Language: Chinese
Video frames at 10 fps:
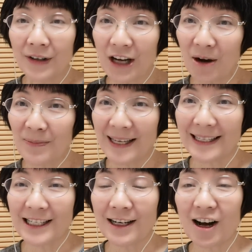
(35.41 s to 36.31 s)
告别
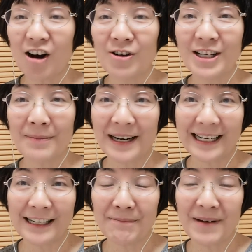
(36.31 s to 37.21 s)
的时候，日本
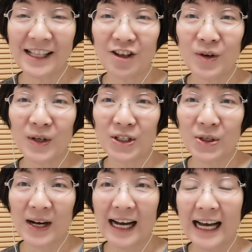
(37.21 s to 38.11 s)
人一般都会
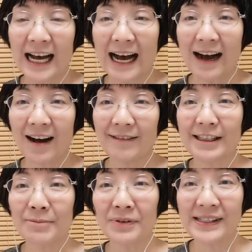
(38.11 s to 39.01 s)
说：“哦，
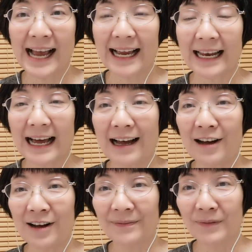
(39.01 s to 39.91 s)
你不在
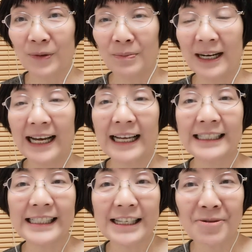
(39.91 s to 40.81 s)
了，我们很
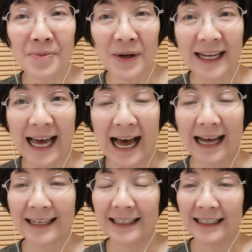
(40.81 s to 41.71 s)
寂寞
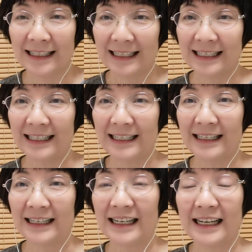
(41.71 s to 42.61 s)
呀。”
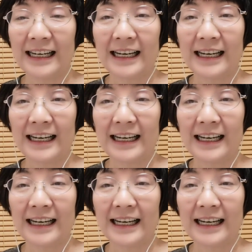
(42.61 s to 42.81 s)
嗯，